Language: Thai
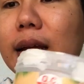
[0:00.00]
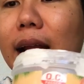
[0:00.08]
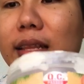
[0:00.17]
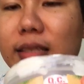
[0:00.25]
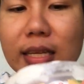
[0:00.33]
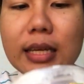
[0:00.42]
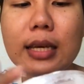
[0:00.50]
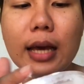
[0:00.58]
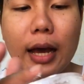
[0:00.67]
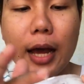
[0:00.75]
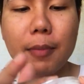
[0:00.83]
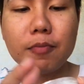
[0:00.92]
กะทิอะ
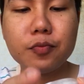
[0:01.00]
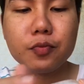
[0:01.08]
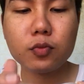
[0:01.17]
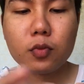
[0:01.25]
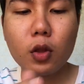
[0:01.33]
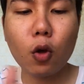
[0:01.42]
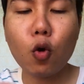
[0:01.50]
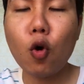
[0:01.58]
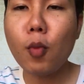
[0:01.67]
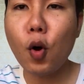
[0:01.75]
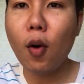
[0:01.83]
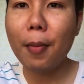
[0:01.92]
ครับ น้องโก้
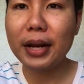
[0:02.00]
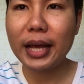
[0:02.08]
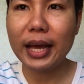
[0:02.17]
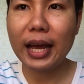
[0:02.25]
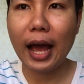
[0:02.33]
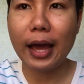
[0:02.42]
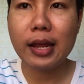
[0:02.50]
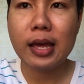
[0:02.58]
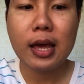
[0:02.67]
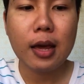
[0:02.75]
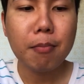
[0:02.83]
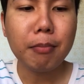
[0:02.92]
มองว่ามันคล้า
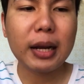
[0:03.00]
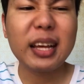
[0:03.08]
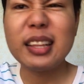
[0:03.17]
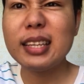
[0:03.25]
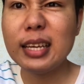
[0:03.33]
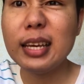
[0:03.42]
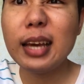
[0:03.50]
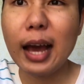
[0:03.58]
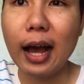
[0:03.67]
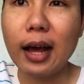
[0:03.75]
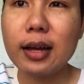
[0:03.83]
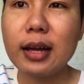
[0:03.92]
ยๆเหมือนกะทิอะ
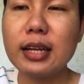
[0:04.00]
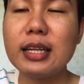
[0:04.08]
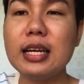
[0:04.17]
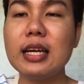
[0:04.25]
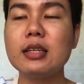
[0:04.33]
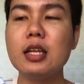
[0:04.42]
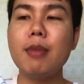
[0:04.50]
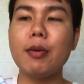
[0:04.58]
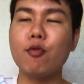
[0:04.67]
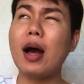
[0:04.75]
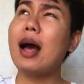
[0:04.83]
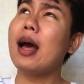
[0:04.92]
กะทิที่แบบ
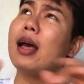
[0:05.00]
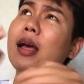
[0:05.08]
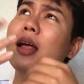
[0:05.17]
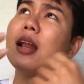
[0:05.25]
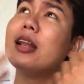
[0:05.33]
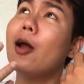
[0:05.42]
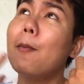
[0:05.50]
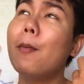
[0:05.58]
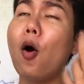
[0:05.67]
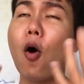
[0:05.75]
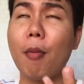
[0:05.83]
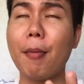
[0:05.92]
ว่าเราป
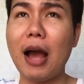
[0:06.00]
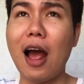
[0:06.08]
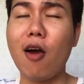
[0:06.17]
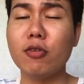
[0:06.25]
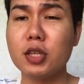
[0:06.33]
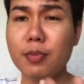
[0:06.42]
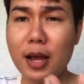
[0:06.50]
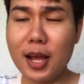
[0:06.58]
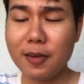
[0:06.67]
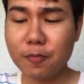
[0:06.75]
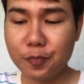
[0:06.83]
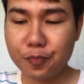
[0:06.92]
อกมะพร้าวใช่ปะ
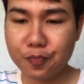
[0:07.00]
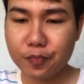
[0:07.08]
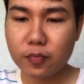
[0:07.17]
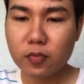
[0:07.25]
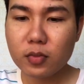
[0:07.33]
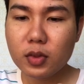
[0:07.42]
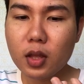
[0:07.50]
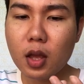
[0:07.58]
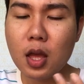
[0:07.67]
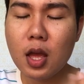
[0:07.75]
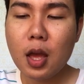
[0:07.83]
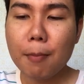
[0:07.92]

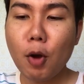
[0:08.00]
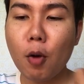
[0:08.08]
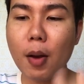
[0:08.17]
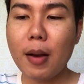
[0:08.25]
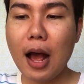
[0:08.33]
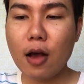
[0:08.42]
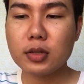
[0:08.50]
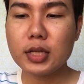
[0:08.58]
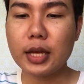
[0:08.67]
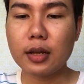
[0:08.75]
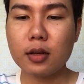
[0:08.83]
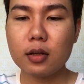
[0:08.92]
ปอกมะพร้าวเส
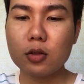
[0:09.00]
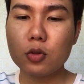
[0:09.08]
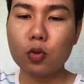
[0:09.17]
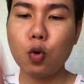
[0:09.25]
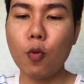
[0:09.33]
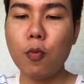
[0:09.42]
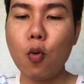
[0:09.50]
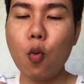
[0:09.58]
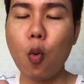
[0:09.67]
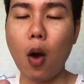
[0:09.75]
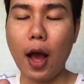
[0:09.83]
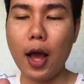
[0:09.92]
ร็จ ทุบหัว